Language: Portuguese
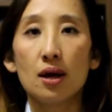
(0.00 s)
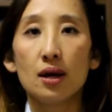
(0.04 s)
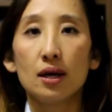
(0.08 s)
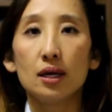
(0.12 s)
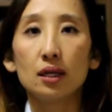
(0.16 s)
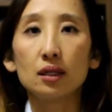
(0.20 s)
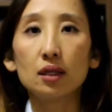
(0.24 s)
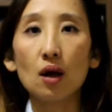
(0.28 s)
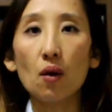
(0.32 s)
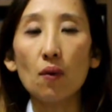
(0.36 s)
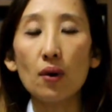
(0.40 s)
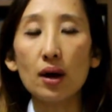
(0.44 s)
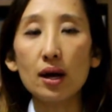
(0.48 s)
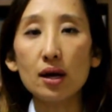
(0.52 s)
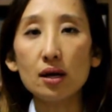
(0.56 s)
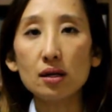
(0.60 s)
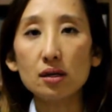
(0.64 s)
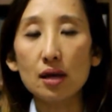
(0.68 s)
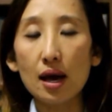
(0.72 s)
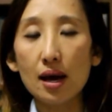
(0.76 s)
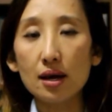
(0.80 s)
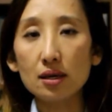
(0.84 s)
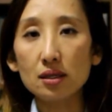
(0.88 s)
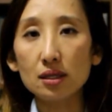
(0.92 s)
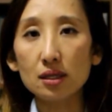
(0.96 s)
Então,
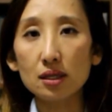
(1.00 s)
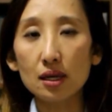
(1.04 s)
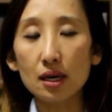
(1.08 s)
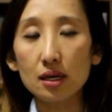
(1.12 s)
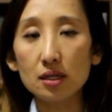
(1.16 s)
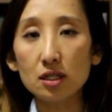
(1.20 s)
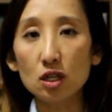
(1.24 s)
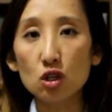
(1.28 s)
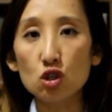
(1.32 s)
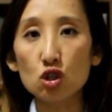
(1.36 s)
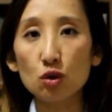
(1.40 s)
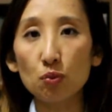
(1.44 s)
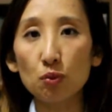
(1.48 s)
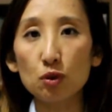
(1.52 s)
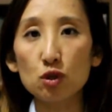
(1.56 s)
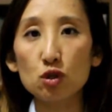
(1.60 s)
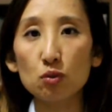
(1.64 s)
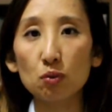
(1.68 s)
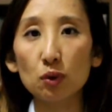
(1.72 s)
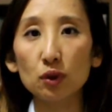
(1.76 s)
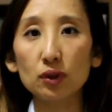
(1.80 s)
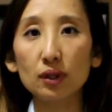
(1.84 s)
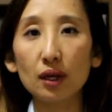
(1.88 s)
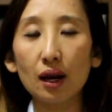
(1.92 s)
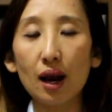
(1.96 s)
esse, esse tipo de
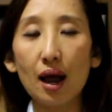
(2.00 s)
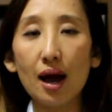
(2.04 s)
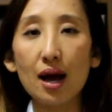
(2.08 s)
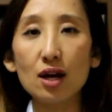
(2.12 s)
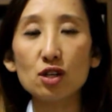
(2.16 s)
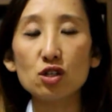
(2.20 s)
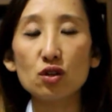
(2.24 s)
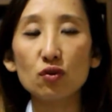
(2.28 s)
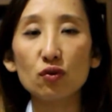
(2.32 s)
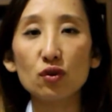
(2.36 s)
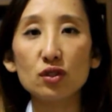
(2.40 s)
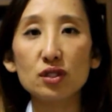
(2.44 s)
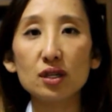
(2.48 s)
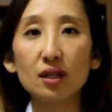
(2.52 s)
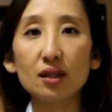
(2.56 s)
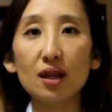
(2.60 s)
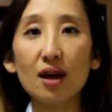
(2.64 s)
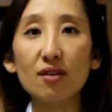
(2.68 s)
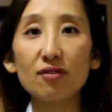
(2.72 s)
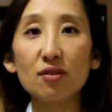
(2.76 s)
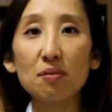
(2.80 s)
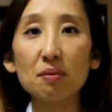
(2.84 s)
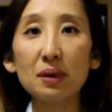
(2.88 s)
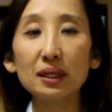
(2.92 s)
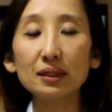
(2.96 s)
modelagem você
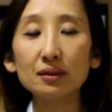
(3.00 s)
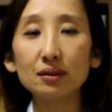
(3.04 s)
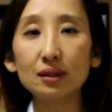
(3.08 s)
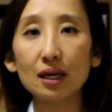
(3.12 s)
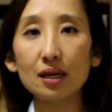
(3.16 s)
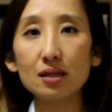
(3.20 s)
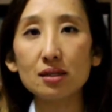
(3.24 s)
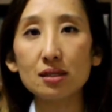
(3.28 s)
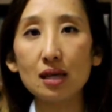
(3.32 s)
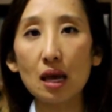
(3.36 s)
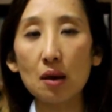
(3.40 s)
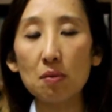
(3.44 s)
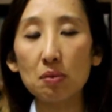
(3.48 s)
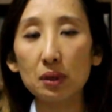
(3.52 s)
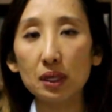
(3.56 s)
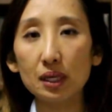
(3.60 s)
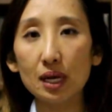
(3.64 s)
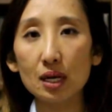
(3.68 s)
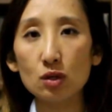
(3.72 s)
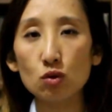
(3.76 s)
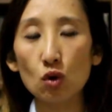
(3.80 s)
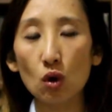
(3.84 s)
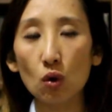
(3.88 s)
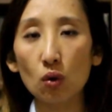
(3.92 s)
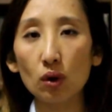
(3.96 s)
deve manter sempre
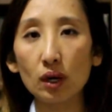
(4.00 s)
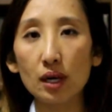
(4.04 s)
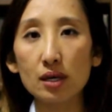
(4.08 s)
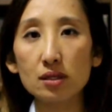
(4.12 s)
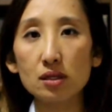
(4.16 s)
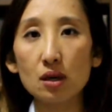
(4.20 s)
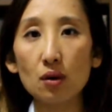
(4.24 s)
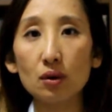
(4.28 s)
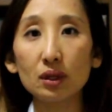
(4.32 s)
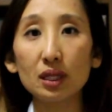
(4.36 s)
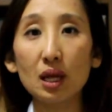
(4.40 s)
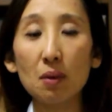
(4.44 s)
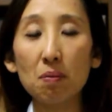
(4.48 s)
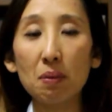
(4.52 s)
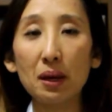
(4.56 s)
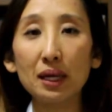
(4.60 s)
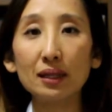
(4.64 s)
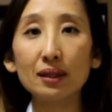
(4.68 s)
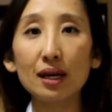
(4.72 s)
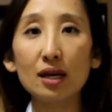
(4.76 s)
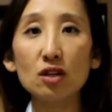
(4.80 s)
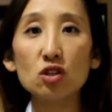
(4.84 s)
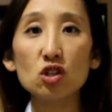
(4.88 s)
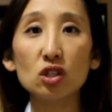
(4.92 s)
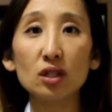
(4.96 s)
na sua coleção,
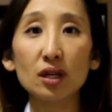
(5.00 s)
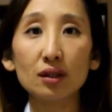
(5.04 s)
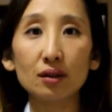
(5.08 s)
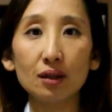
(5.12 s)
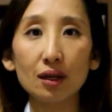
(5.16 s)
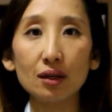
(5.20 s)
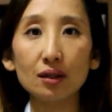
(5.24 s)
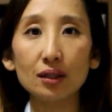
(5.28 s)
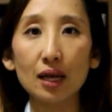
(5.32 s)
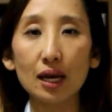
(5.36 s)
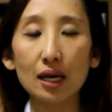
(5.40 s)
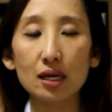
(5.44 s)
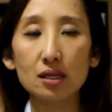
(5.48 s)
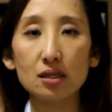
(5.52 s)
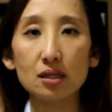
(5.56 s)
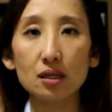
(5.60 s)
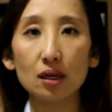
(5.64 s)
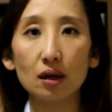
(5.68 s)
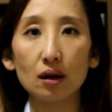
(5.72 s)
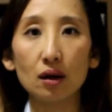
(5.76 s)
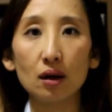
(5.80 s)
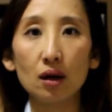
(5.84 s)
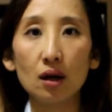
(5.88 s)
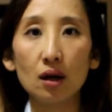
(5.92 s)
independente da tendência.